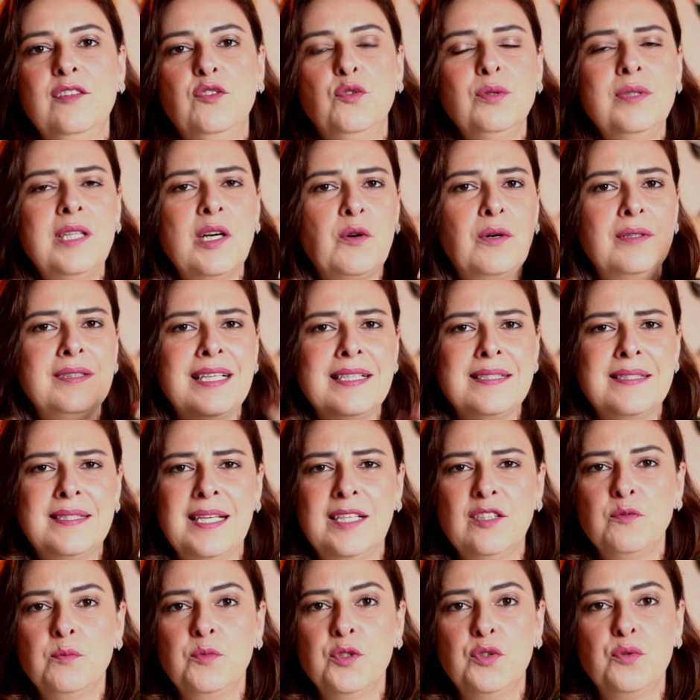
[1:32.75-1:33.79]
Tudo
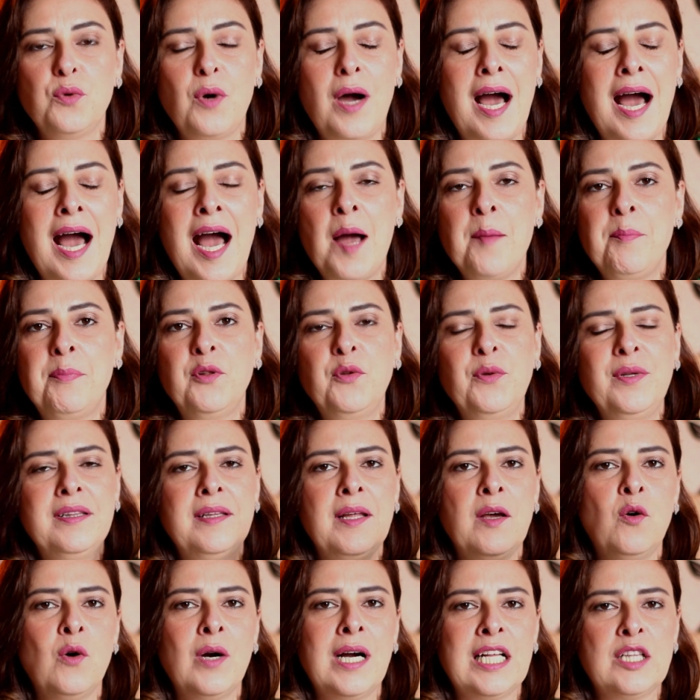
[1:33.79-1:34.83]
acontecendo muito rápido,
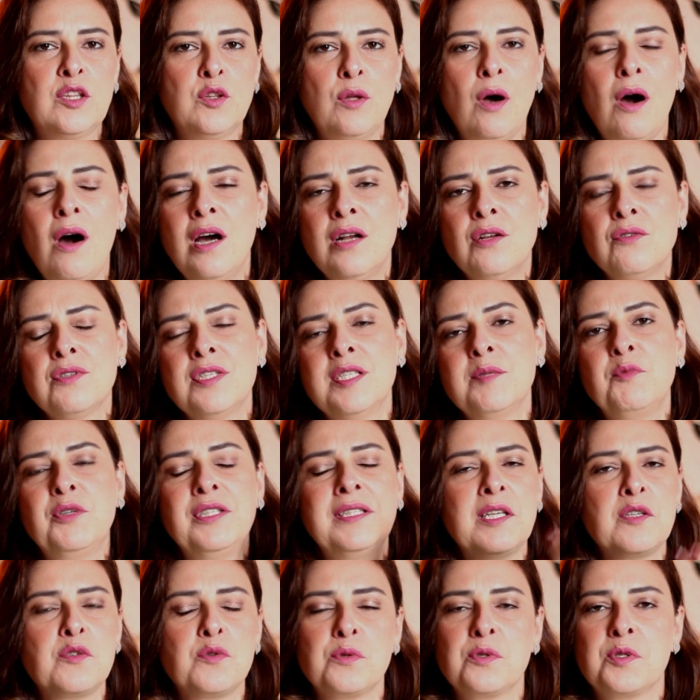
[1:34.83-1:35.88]
interrogatórios e
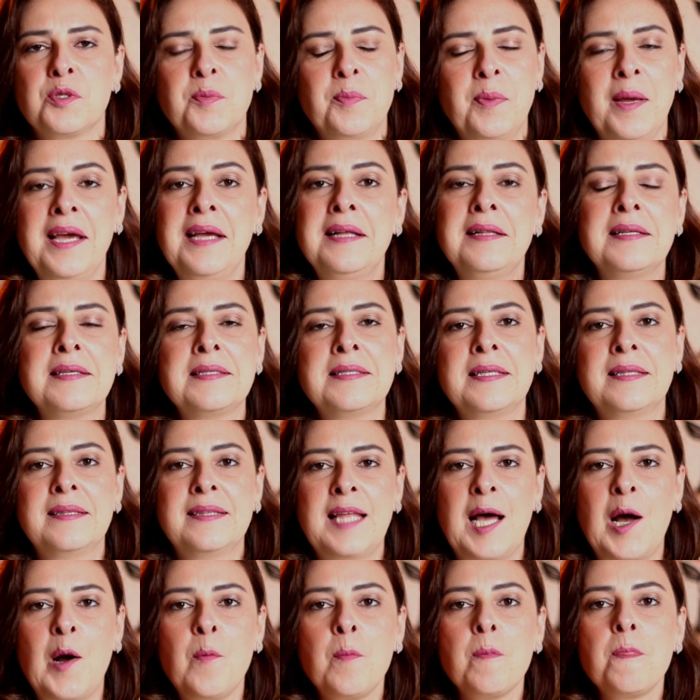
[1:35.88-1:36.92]
muitas suspeitas e
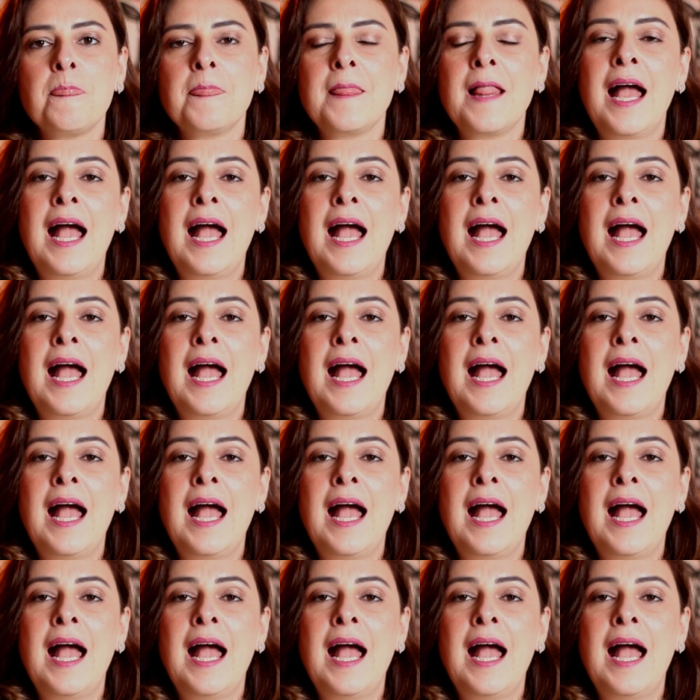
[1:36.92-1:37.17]
tal.